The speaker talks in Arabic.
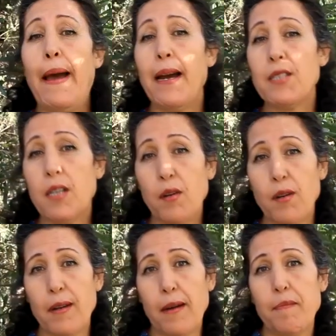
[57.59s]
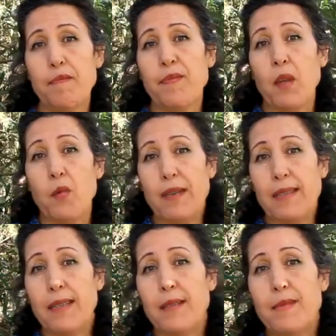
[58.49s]
حاجه اخرى
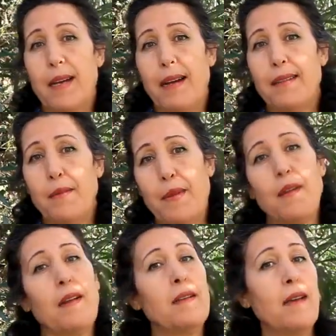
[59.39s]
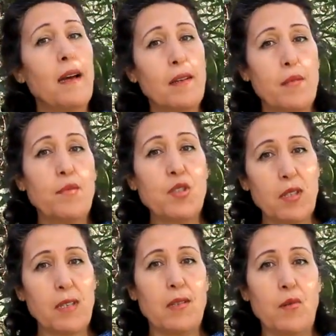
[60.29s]
وقت اللي يبدا عندنا مثلا ارض باش
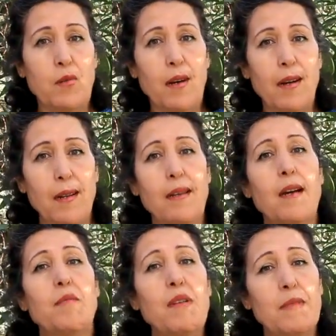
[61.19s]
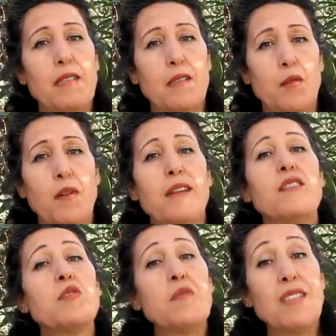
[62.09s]
نزرعوها قبل ما نزرعوها
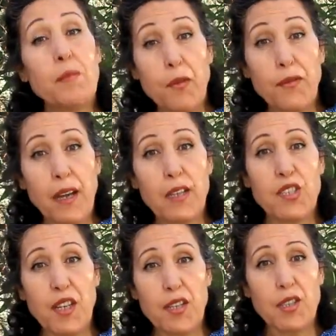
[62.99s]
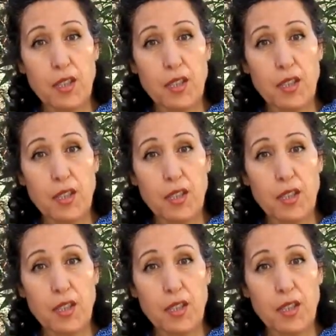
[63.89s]
نجم نصيبو فيها الدجاج